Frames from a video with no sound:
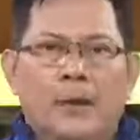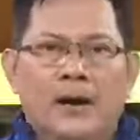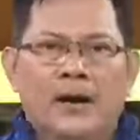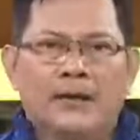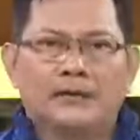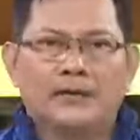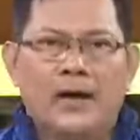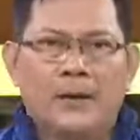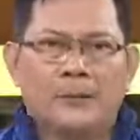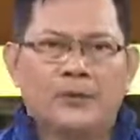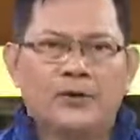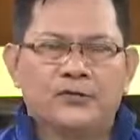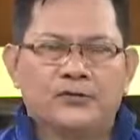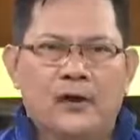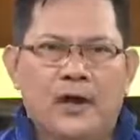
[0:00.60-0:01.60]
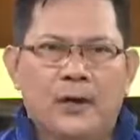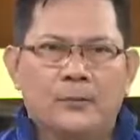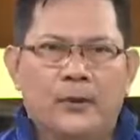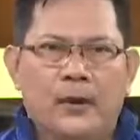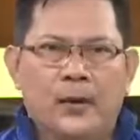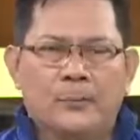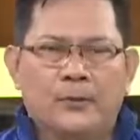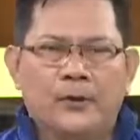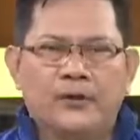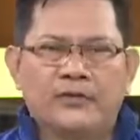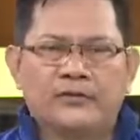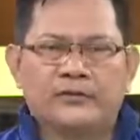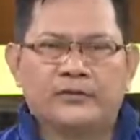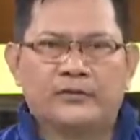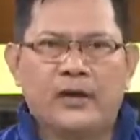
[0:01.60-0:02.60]
Matapos ang mga
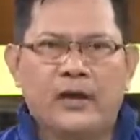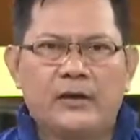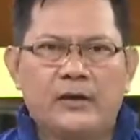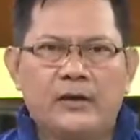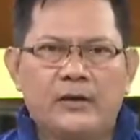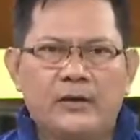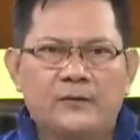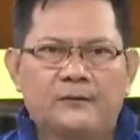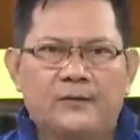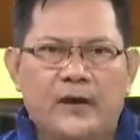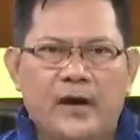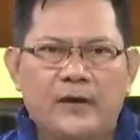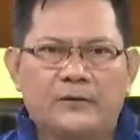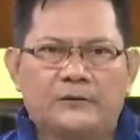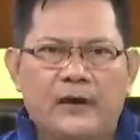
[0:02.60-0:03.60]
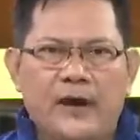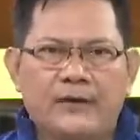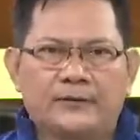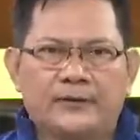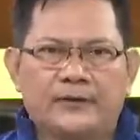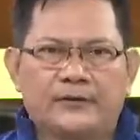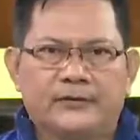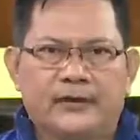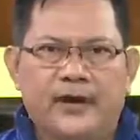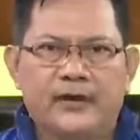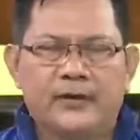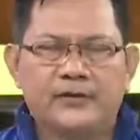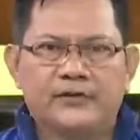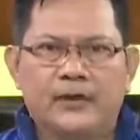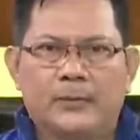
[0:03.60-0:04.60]
police trainee, firefighter
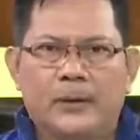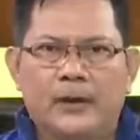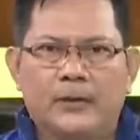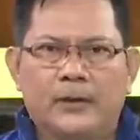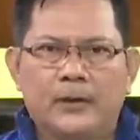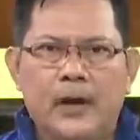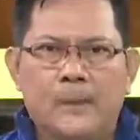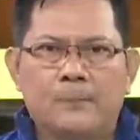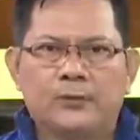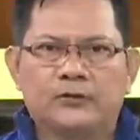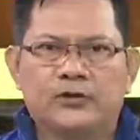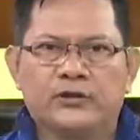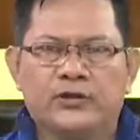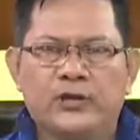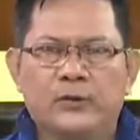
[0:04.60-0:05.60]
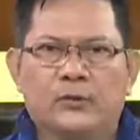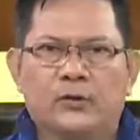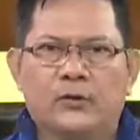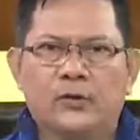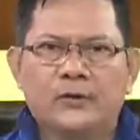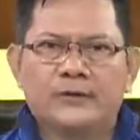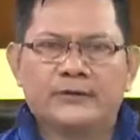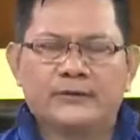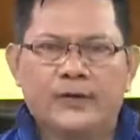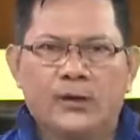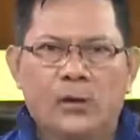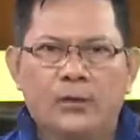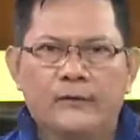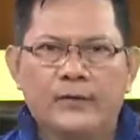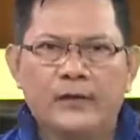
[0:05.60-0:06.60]
trainees naman ang nagpositibo sa
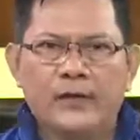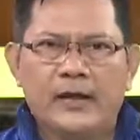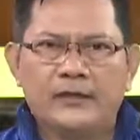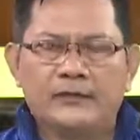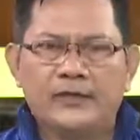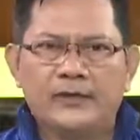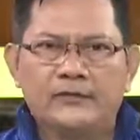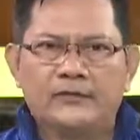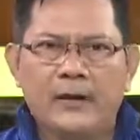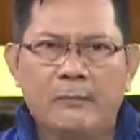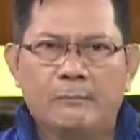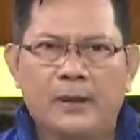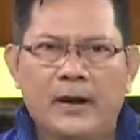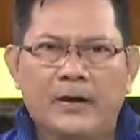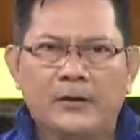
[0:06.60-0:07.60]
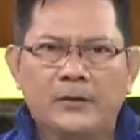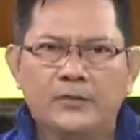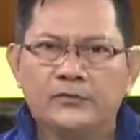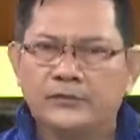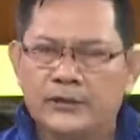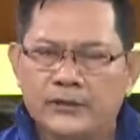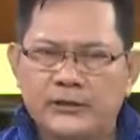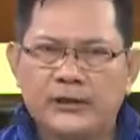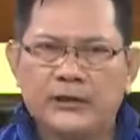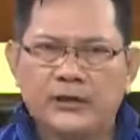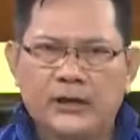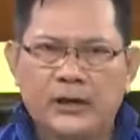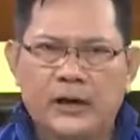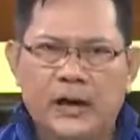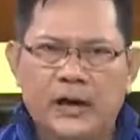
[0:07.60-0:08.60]
COVID-19 sa Baguio City.
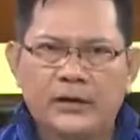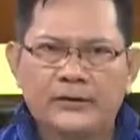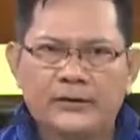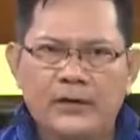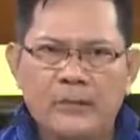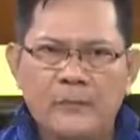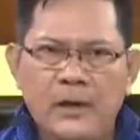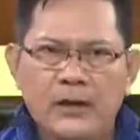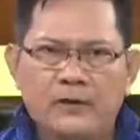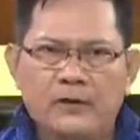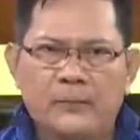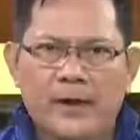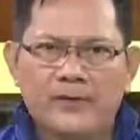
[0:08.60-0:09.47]
Ayon kay Mayor